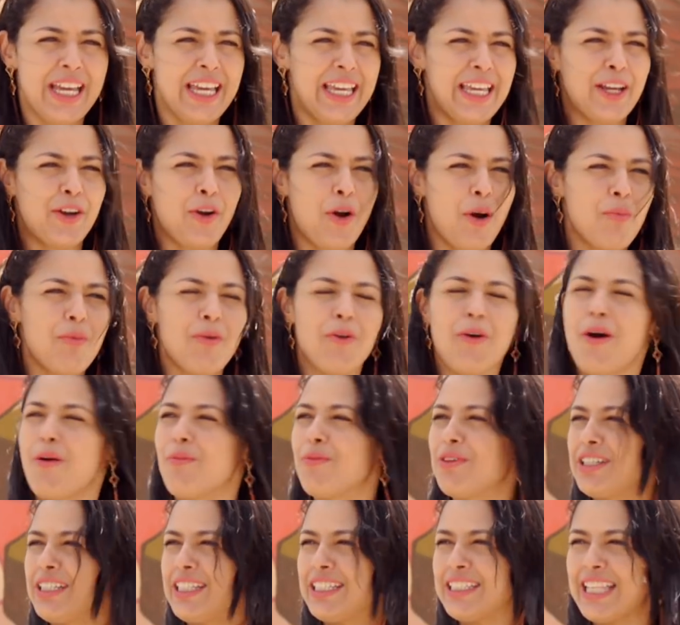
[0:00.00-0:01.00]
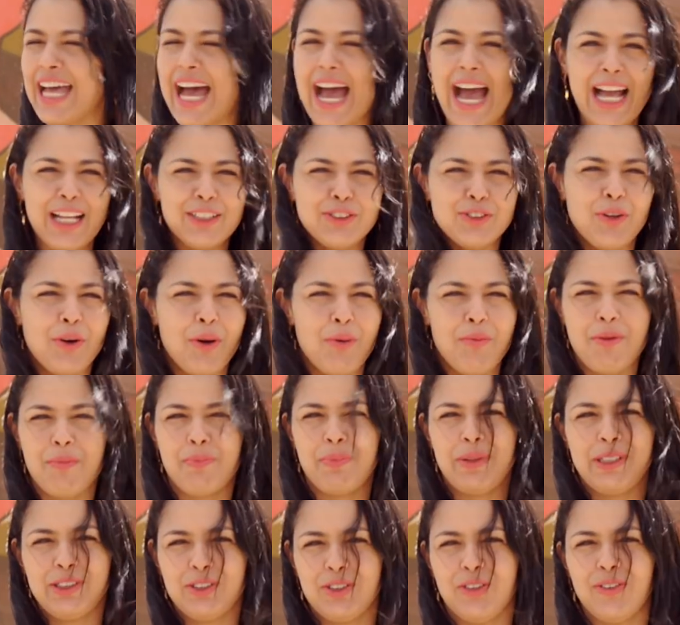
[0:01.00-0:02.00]
e como comunidade ou como
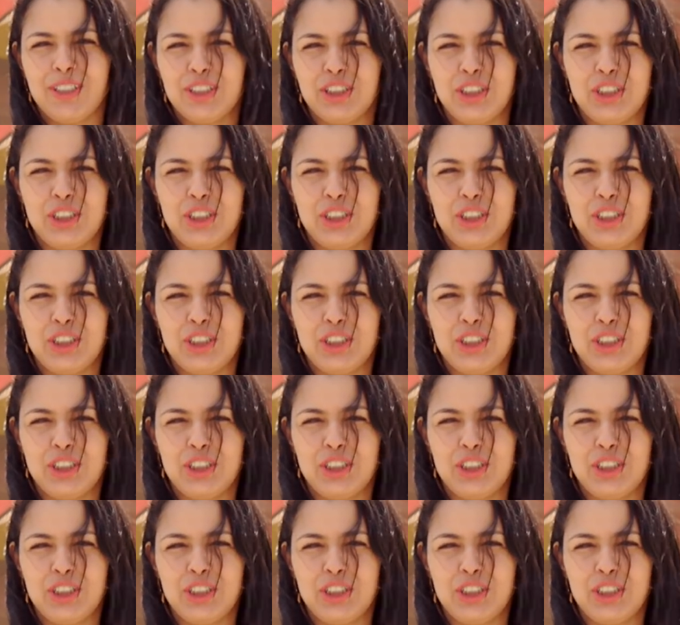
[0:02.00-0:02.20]
pessoa a